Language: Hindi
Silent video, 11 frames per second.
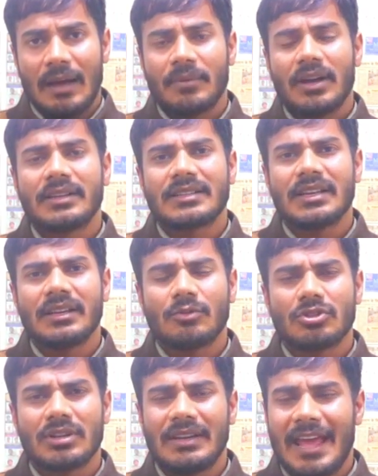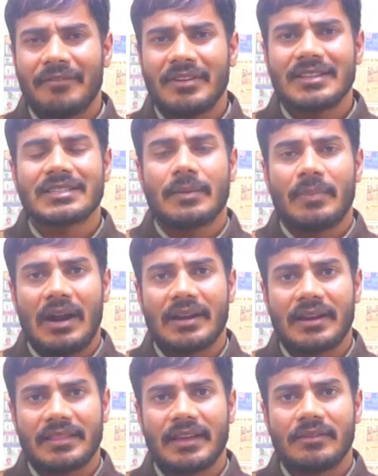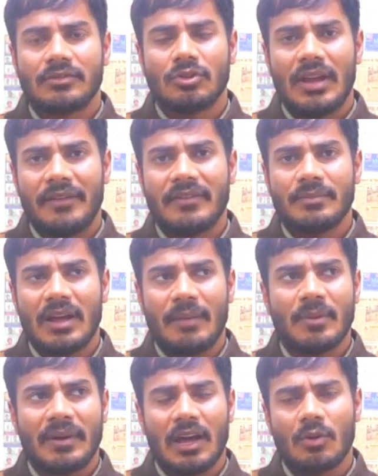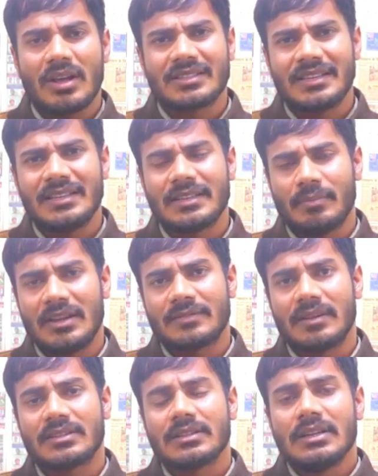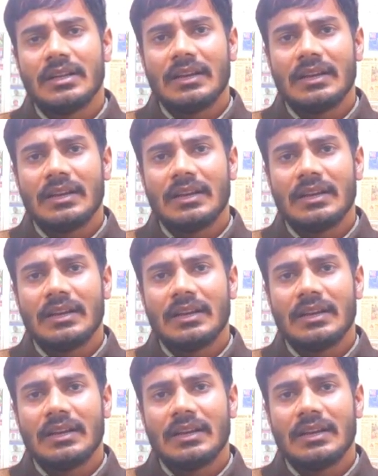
आपका जैसे कुछ लैंग्वेजेस का पार्ट रहते हैं जो लैंग्वेज में आपने पढ़ा हुआ है सी सी प्लस प्लस